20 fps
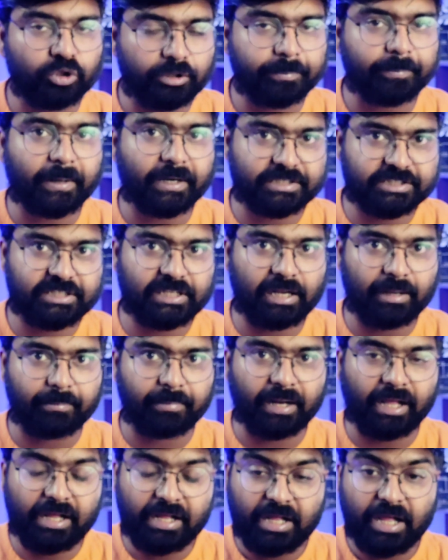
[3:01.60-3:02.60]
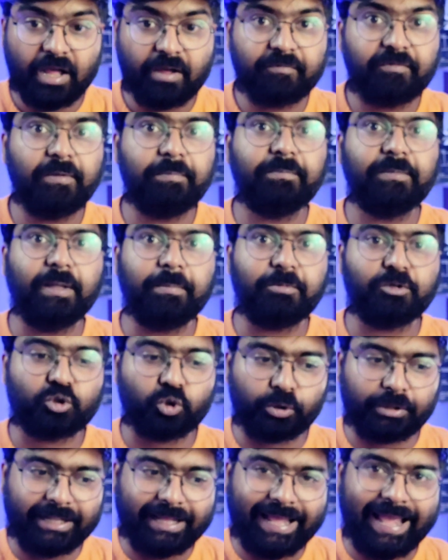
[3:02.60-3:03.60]
হতে পারছিলাম না ফিফথ
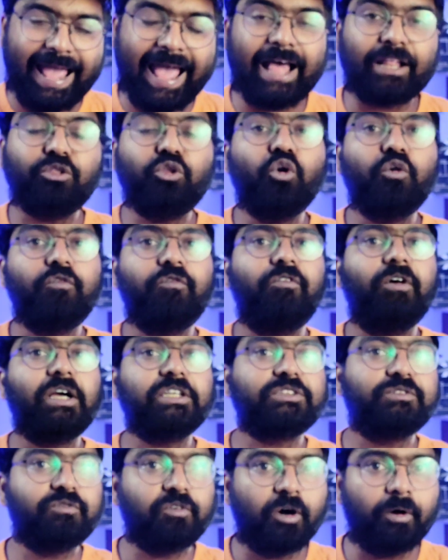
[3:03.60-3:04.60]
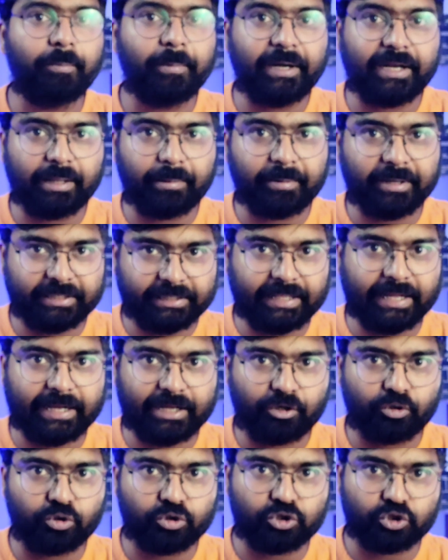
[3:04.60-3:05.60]
এপিসোডে এত ফাস্ট ফর্মেটে আমাকে
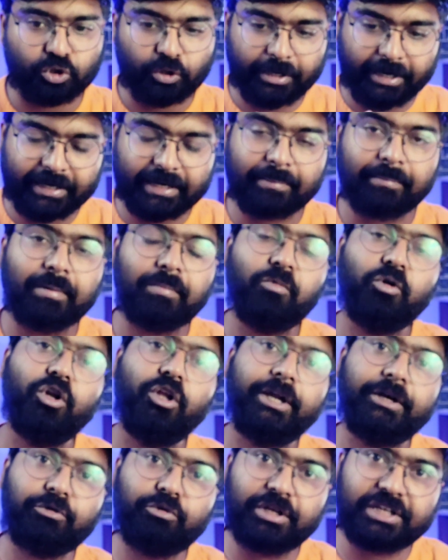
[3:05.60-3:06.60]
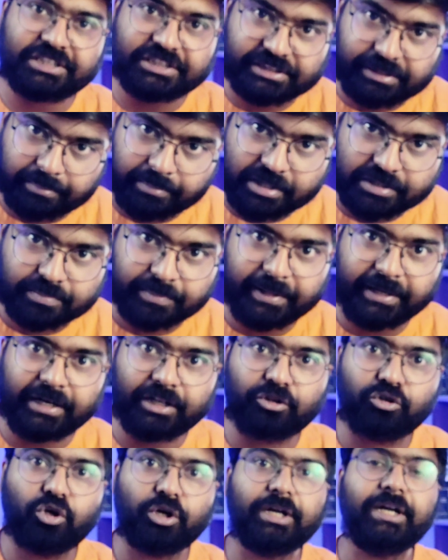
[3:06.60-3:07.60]
দেখানো হচ্ছিল এটা আমার মনে হয় একটু
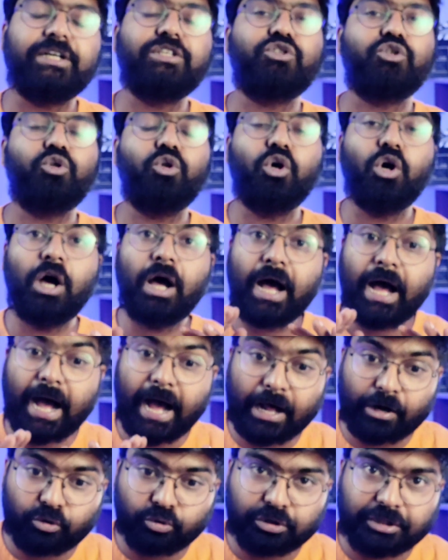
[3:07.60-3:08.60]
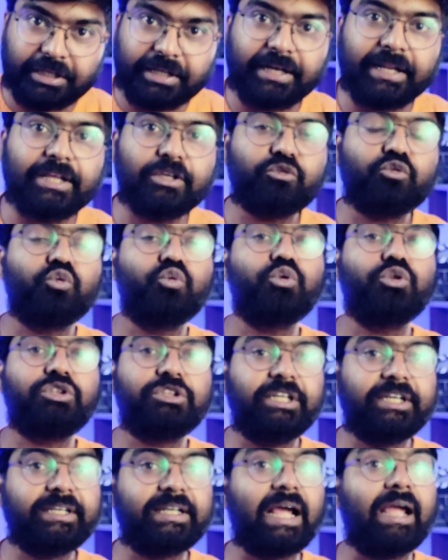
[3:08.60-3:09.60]
এস্টাবলিশমেন্টের দরকার ছিল আরো ধীরে
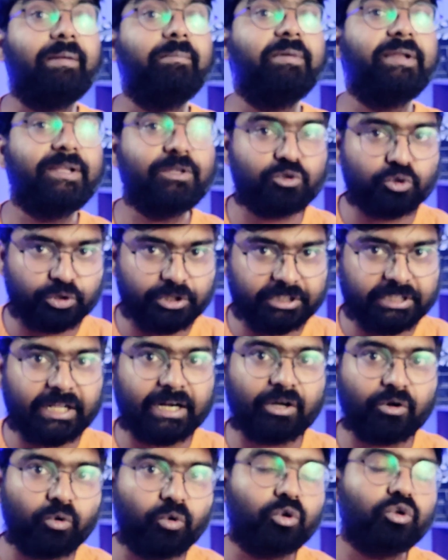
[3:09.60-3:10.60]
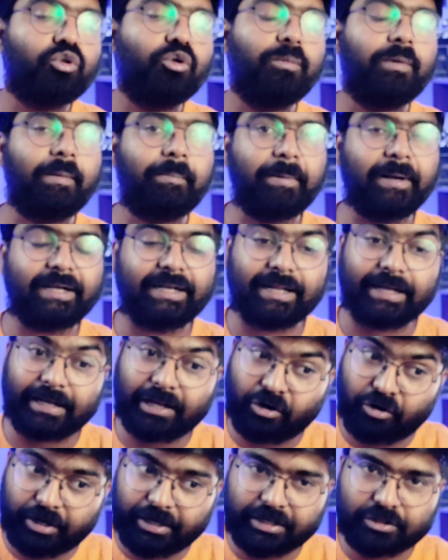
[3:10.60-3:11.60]
সুস্থে টাইম নিয়ে যদি তারা করতো ব্যাপারটা
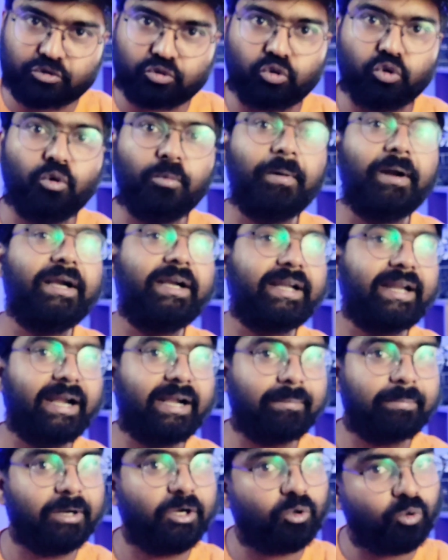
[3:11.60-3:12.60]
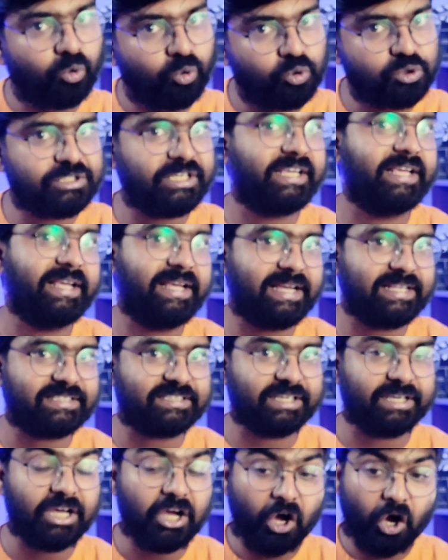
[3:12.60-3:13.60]
কারণ একটা স্লো বার্ন ট্রিটমেন্ট অন্য জায়গায়
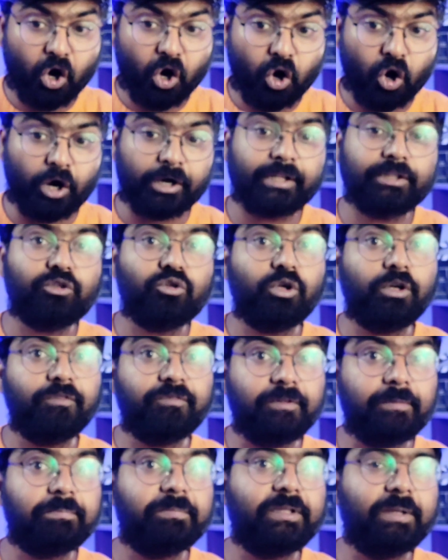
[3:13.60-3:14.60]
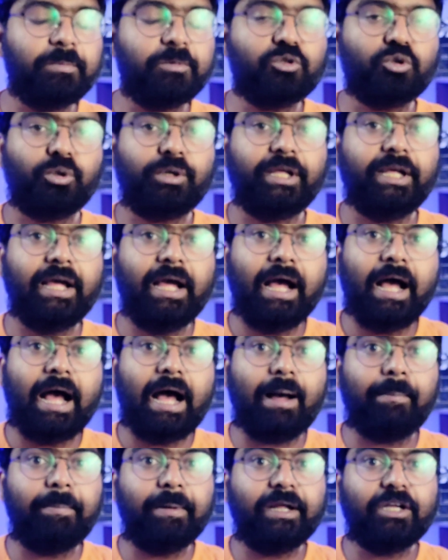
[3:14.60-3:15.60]
আছে হঠাৎ করে ফিফথ এপিসোডে
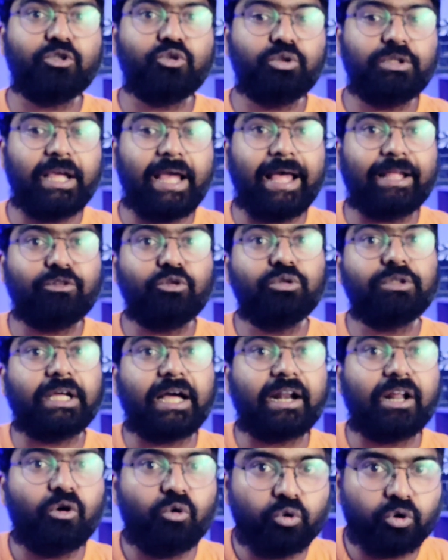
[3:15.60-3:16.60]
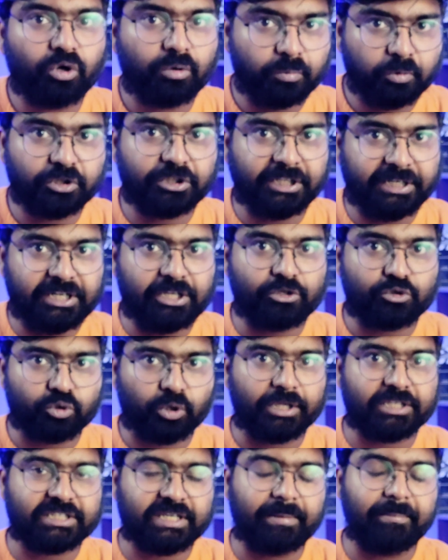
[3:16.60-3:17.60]
আপনাকে যদি এত তাড়াহুড়োর মধ্যে নিয়ে
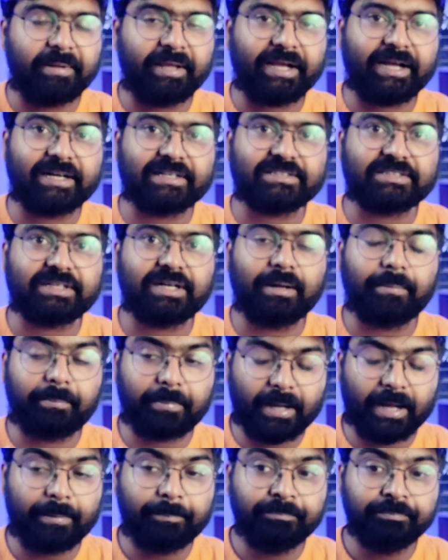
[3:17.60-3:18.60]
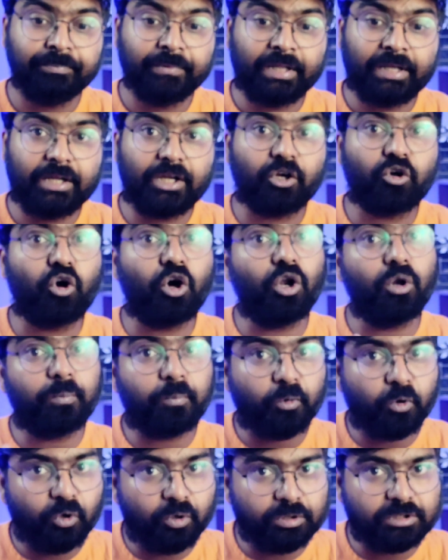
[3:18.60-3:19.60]
চলে যায় মেকার্সরা বা
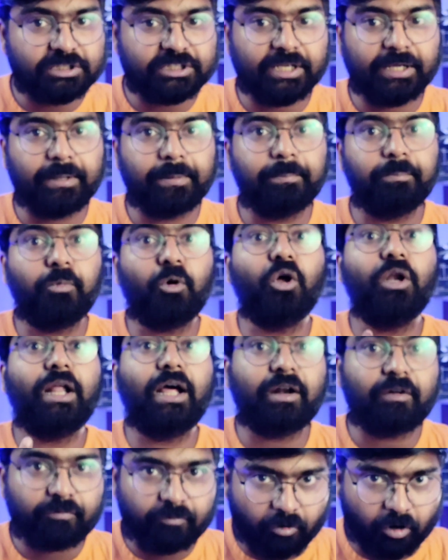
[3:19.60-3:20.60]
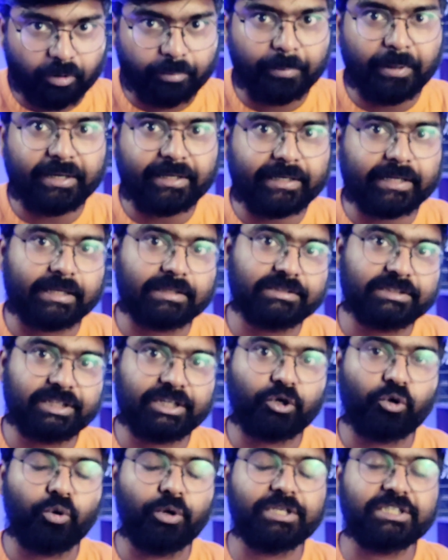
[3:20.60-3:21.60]
গল্পর যে বলার ফরম্যাটটা
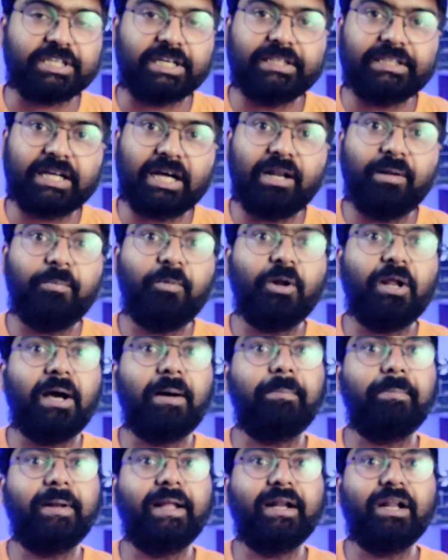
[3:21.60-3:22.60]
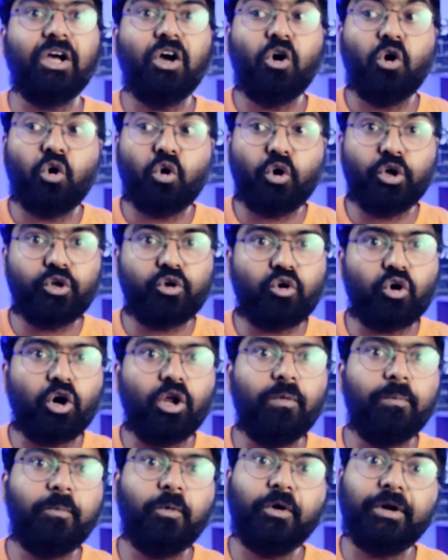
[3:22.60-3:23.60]
সেটা হয়ে যায় তাহলে পরে আপনার ওই
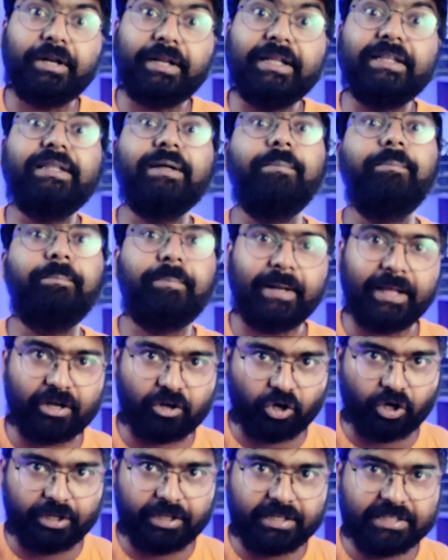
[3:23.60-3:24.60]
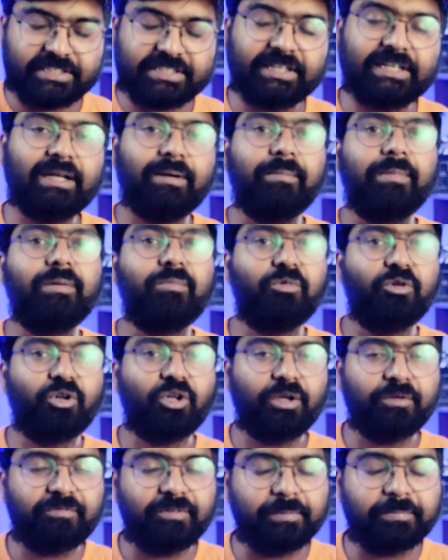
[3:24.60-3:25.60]
গল্প রিদম ব্রেক হয় যেটা আমার মনে
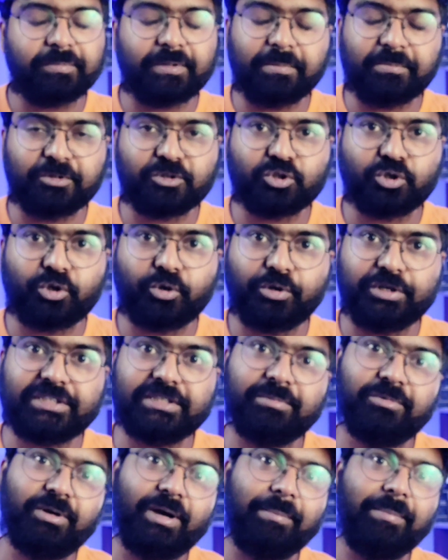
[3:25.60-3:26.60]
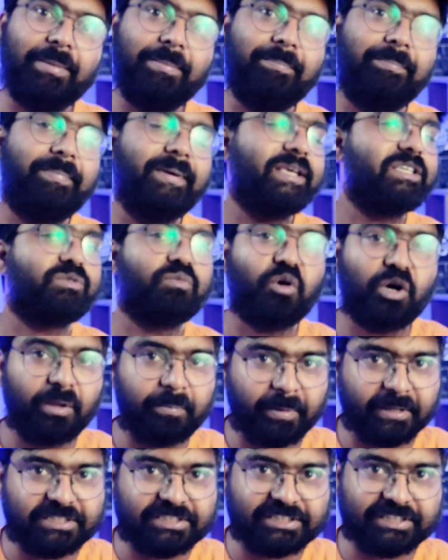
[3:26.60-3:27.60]
হয় ফিফথ এপিসোডে হয়েছে এবং আমি বেশ ভয়
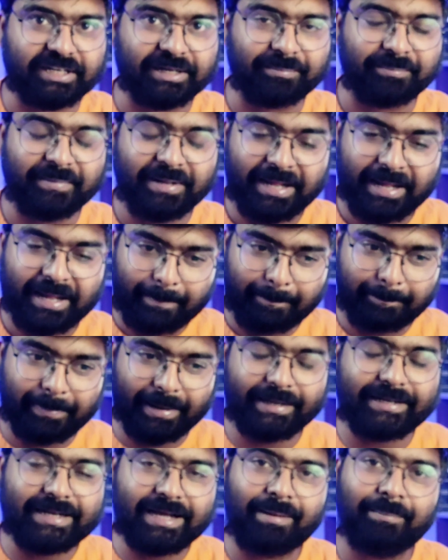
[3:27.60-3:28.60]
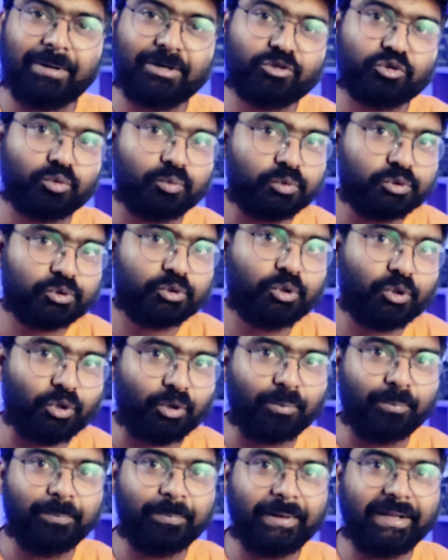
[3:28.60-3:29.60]
পাচ্ছিলাম বাট আমার সমস্ত
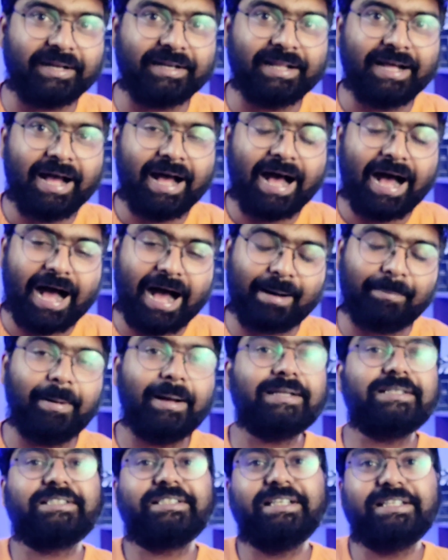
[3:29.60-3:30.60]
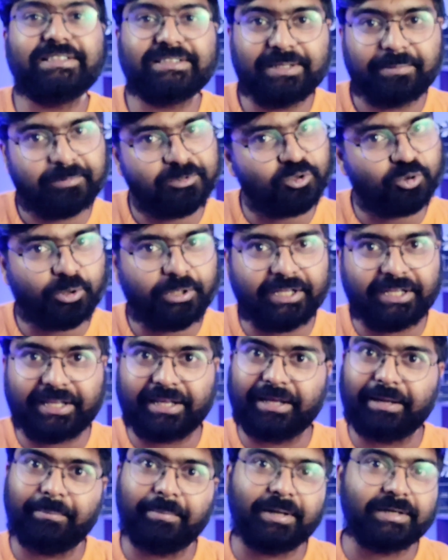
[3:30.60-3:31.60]
কমপ্লেন আবার সিক্স এপিসোডে
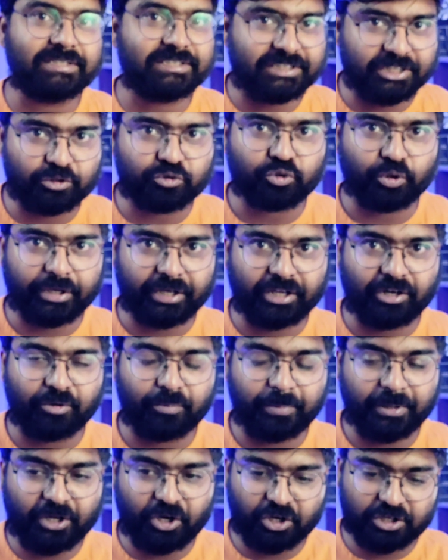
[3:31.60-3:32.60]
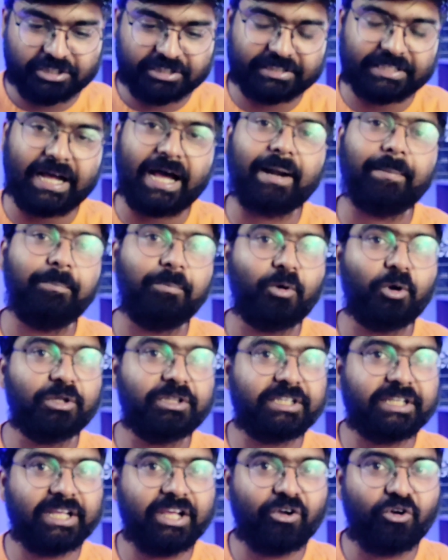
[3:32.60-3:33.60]
গিয়ে আমার শেষ হয়ে গেল বিকজ তারপর
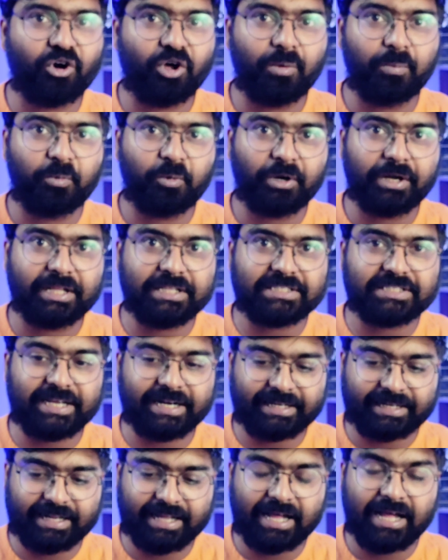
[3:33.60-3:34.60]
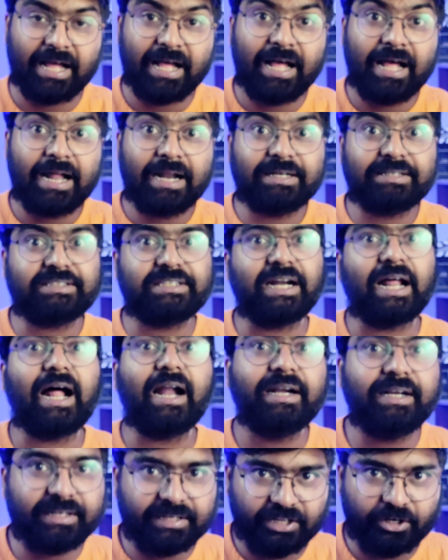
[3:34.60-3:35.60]
থেকে গল্পটা যে একটা
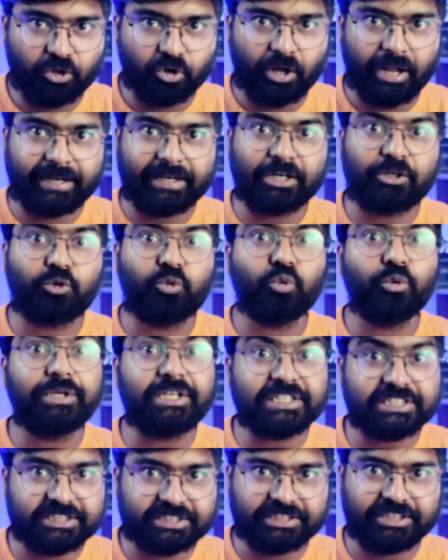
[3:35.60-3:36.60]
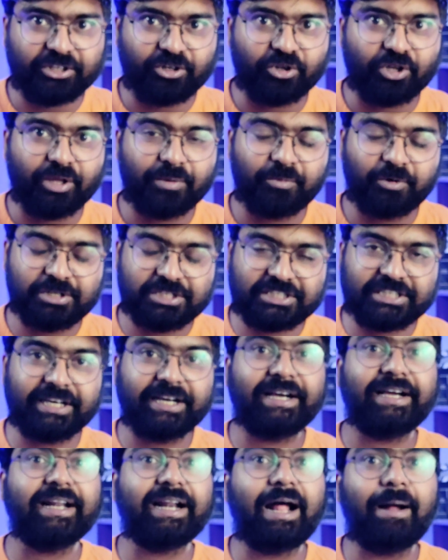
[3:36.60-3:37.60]
টার্ন নিল একটা টুইস্ট নিল এবং যে
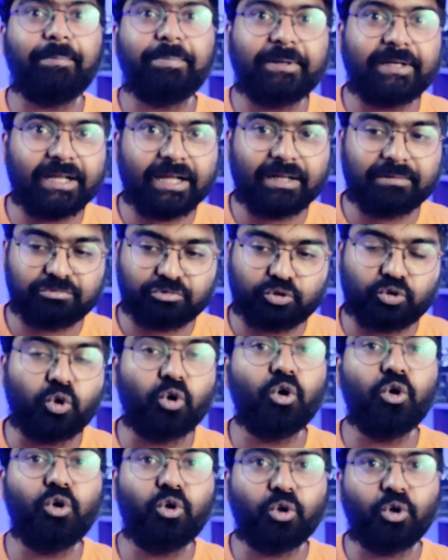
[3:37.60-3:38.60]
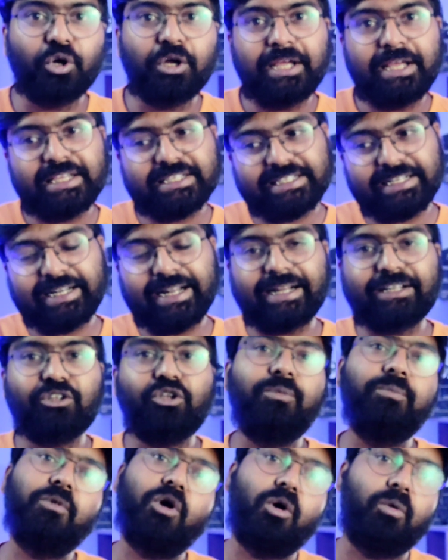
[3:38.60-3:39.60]
গ্রাফটা ধরলো সেটা
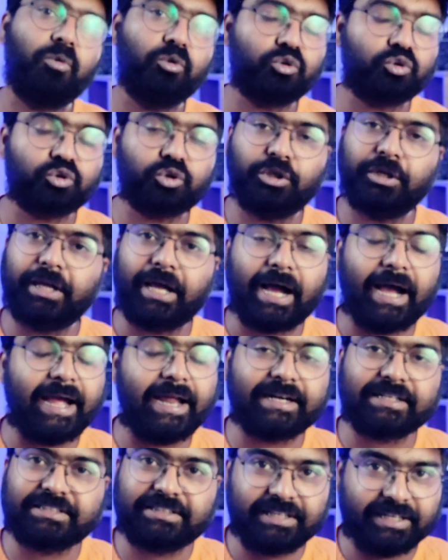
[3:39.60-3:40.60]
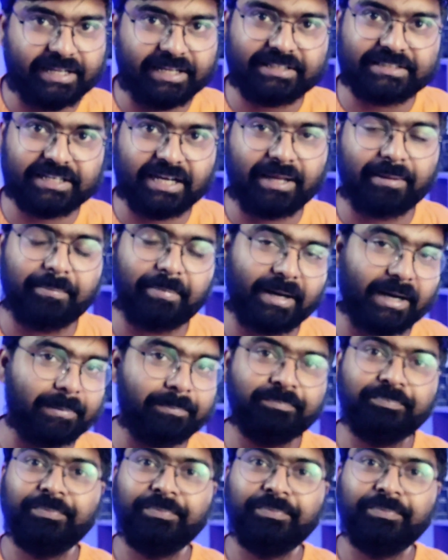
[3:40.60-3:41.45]
একদম অবশ্যই হায়ার দিকে যায় বা